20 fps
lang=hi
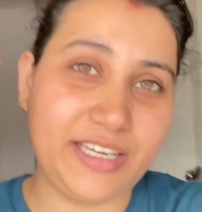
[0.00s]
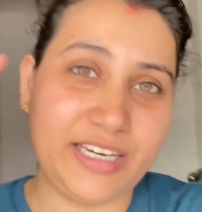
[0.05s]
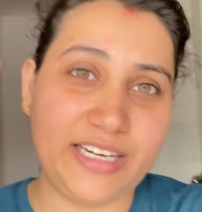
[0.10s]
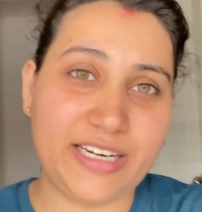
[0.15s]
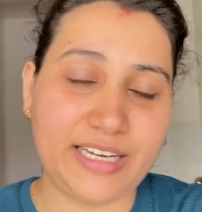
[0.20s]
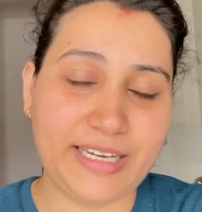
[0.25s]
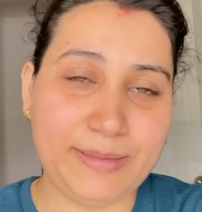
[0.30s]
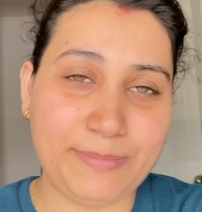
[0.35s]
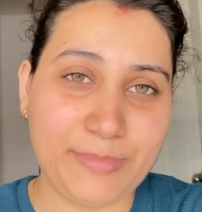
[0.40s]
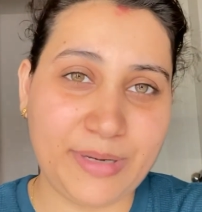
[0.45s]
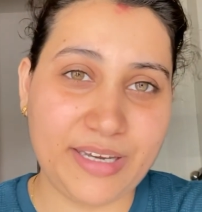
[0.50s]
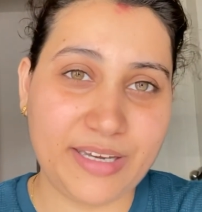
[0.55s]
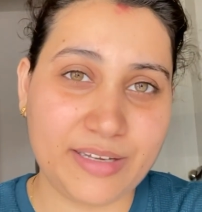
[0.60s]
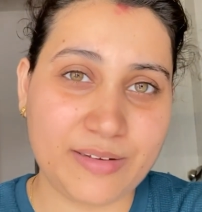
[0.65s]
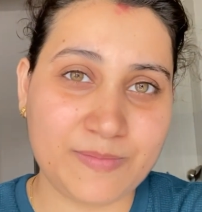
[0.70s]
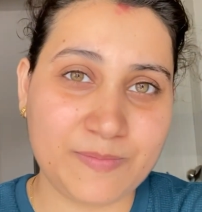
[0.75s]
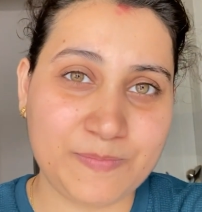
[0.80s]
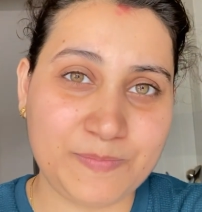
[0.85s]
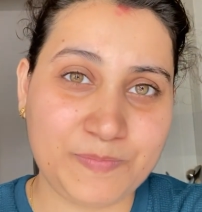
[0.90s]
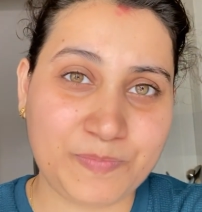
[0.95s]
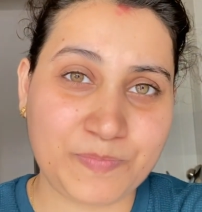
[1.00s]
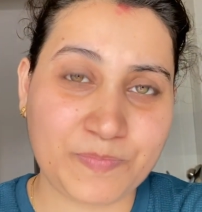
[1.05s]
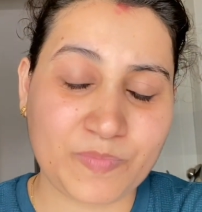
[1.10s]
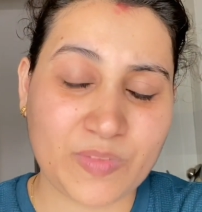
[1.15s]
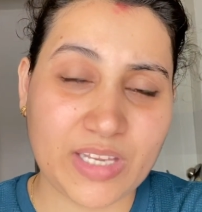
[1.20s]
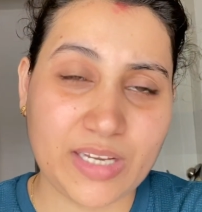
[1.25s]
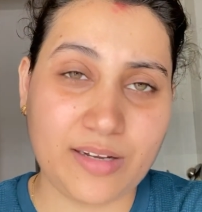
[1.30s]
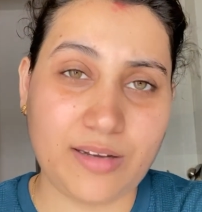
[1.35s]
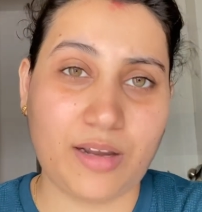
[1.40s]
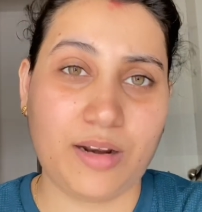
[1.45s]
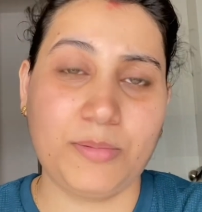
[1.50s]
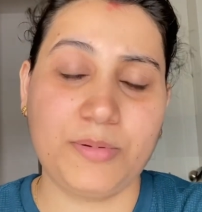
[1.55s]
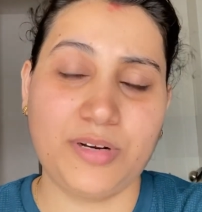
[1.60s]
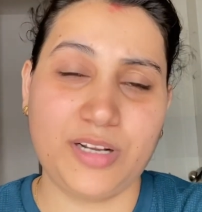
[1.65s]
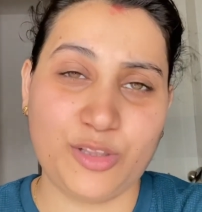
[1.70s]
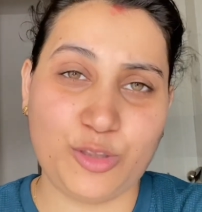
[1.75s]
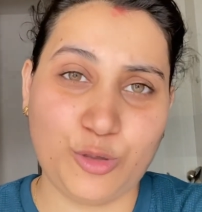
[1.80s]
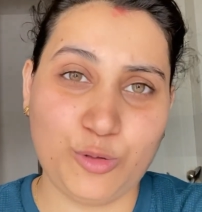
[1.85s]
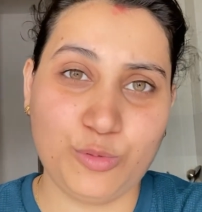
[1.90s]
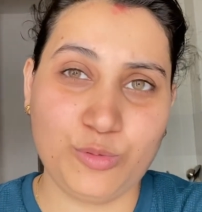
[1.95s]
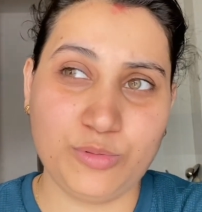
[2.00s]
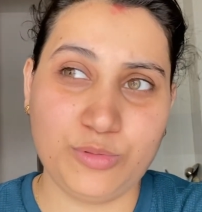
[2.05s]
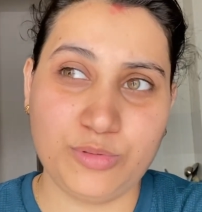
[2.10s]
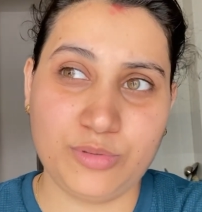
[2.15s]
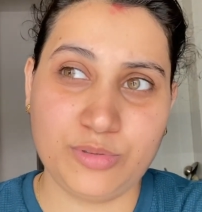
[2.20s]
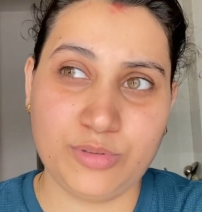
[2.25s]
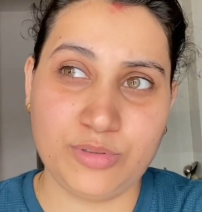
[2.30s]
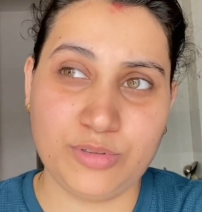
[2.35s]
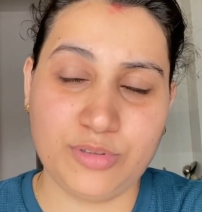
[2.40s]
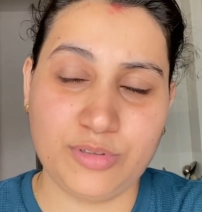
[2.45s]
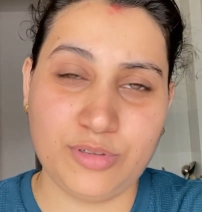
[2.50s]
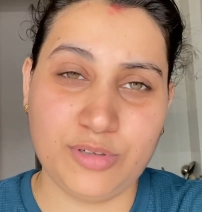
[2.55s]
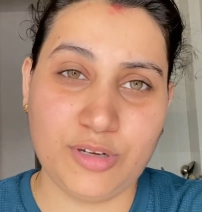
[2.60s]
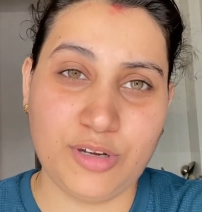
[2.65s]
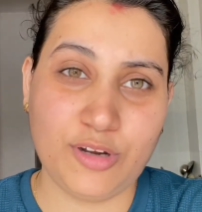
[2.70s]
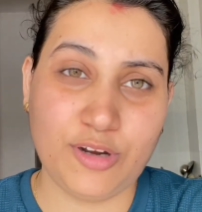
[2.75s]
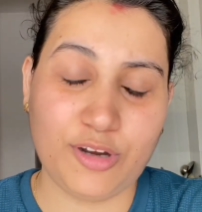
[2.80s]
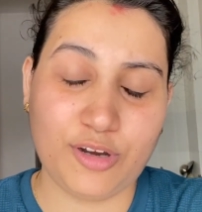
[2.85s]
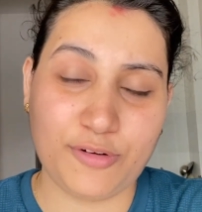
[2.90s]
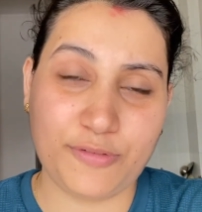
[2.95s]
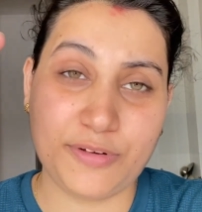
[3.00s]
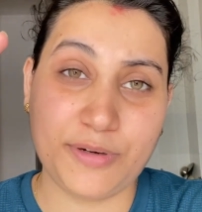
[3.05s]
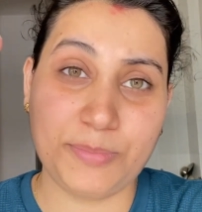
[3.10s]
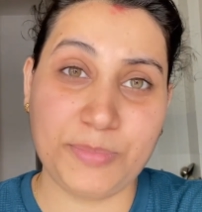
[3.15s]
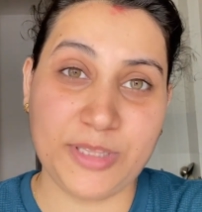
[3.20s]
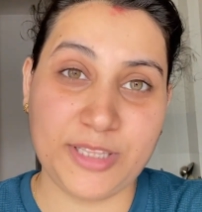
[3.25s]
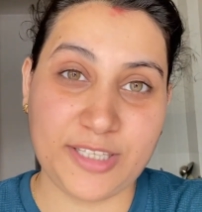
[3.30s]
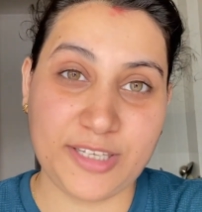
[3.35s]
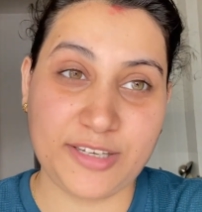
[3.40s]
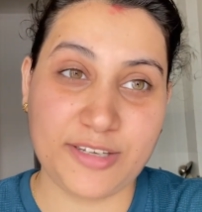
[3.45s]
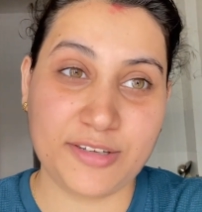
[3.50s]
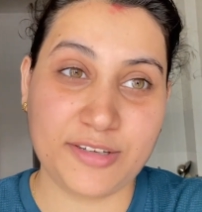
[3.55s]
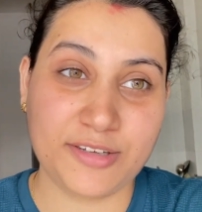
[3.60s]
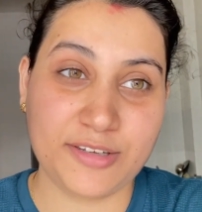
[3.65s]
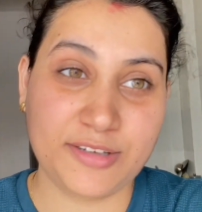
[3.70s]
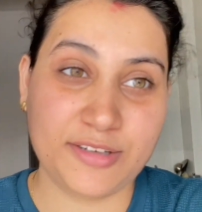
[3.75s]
की टाइम है खाना बनाती हूँ और फिर मिलते हैं